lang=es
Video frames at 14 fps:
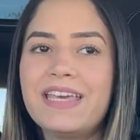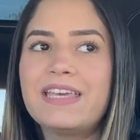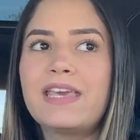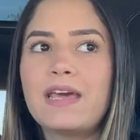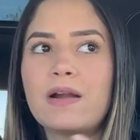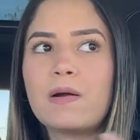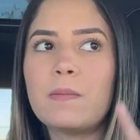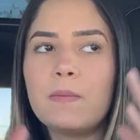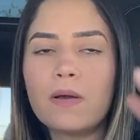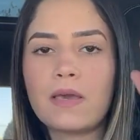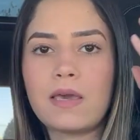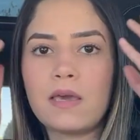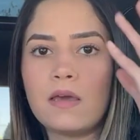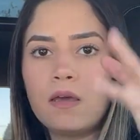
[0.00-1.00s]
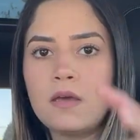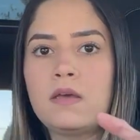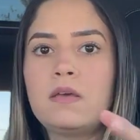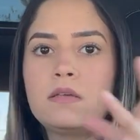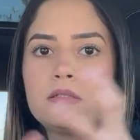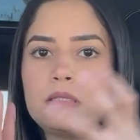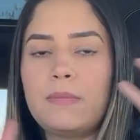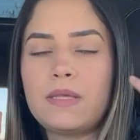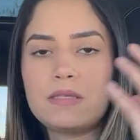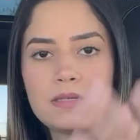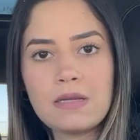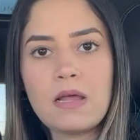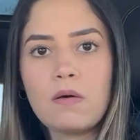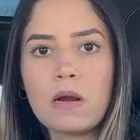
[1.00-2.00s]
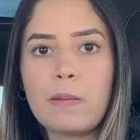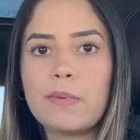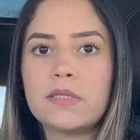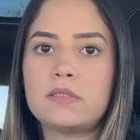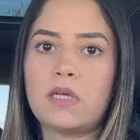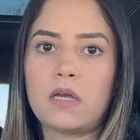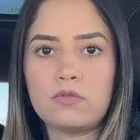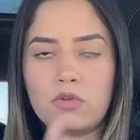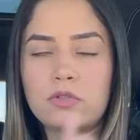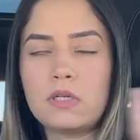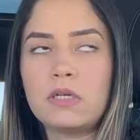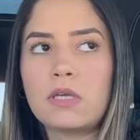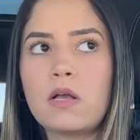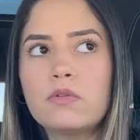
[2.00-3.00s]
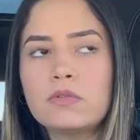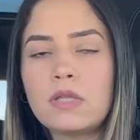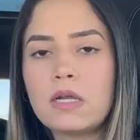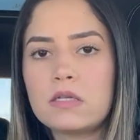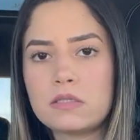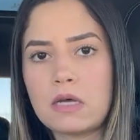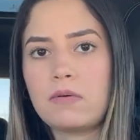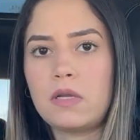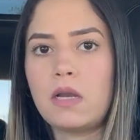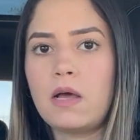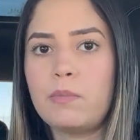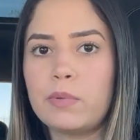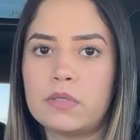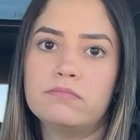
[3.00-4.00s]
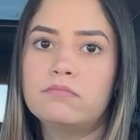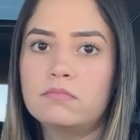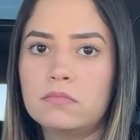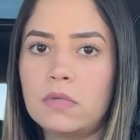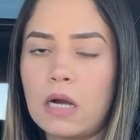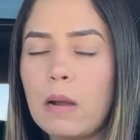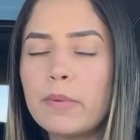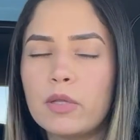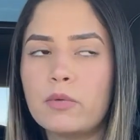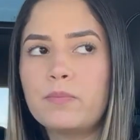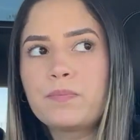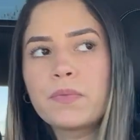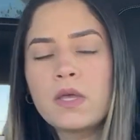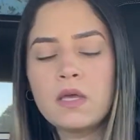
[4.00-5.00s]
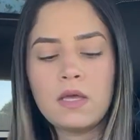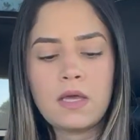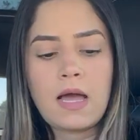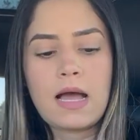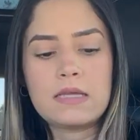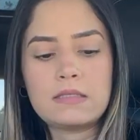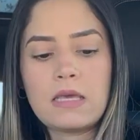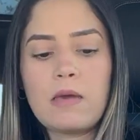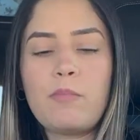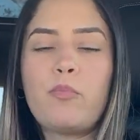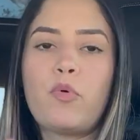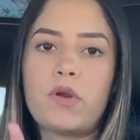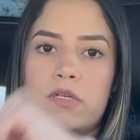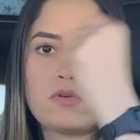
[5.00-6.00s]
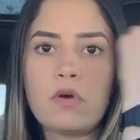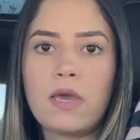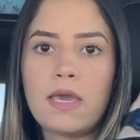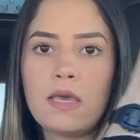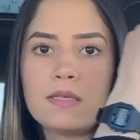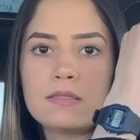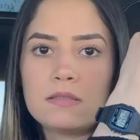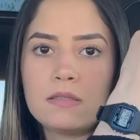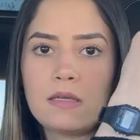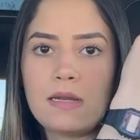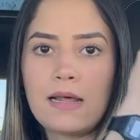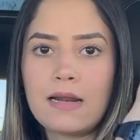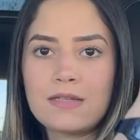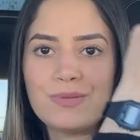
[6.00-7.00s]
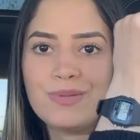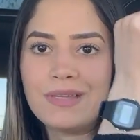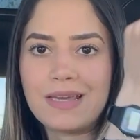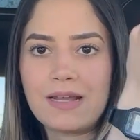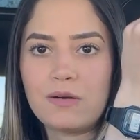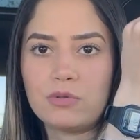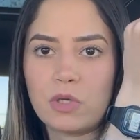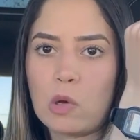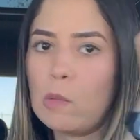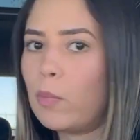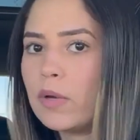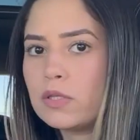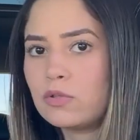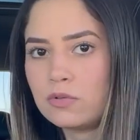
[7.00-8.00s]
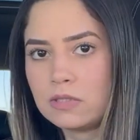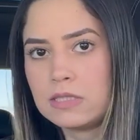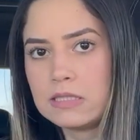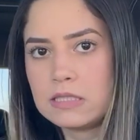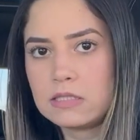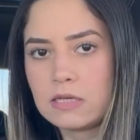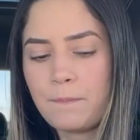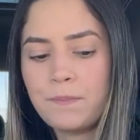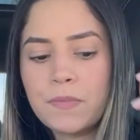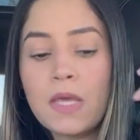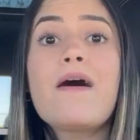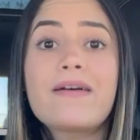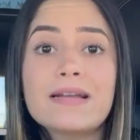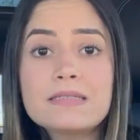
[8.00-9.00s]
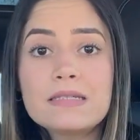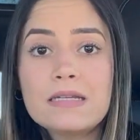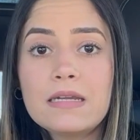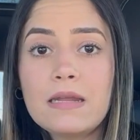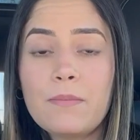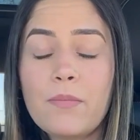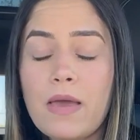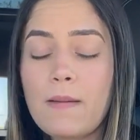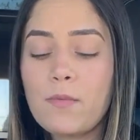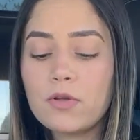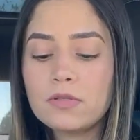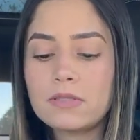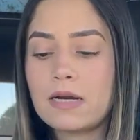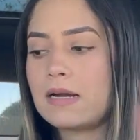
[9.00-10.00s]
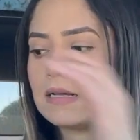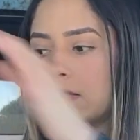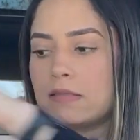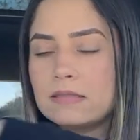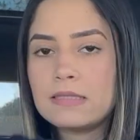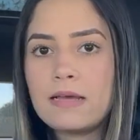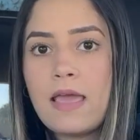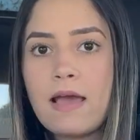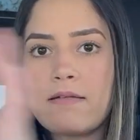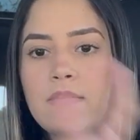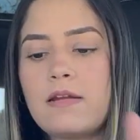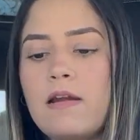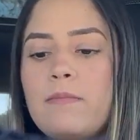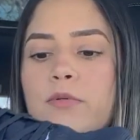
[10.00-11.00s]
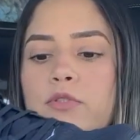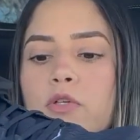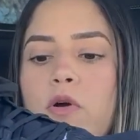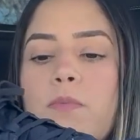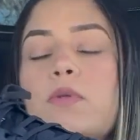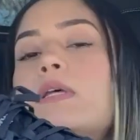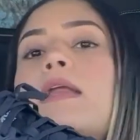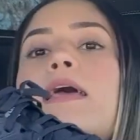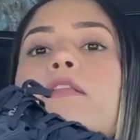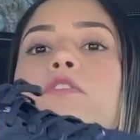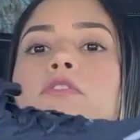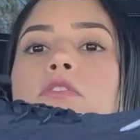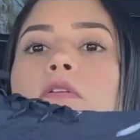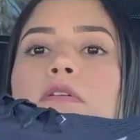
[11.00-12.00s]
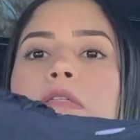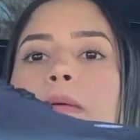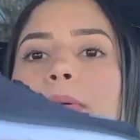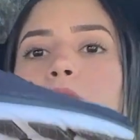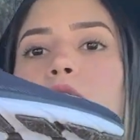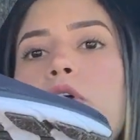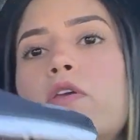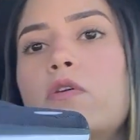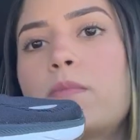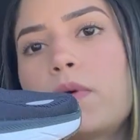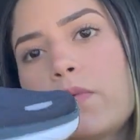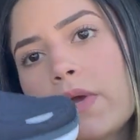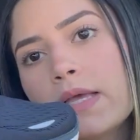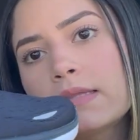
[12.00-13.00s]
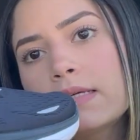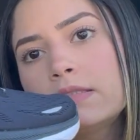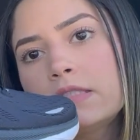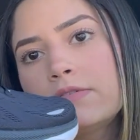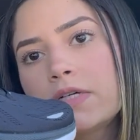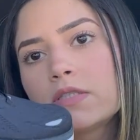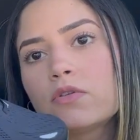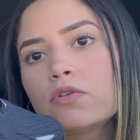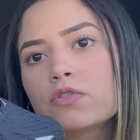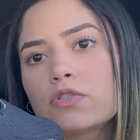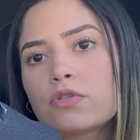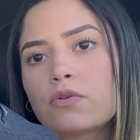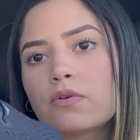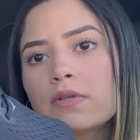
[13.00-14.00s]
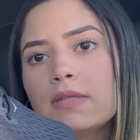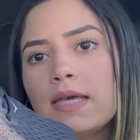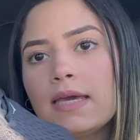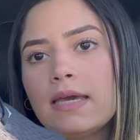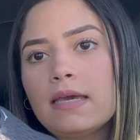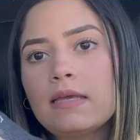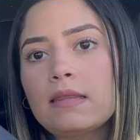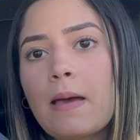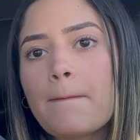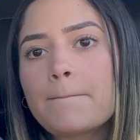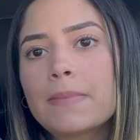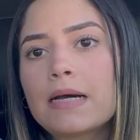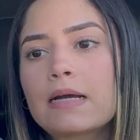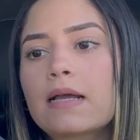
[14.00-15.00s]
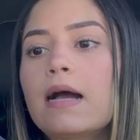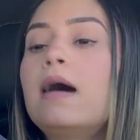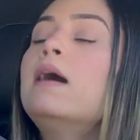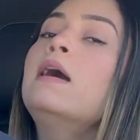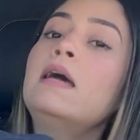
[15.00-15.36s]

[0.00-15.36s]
Y quiero como que si me dicen la hora, pues ya no tener que contar y saberla, pues rápido. Así que por eso es la razón de que lo tengo puesto desde ya. Ahora sí, les voy a mostrar antes de abrir el bulto como tal. Estos son los zapatos que yo me voy a estar llevando. Son de esta marca.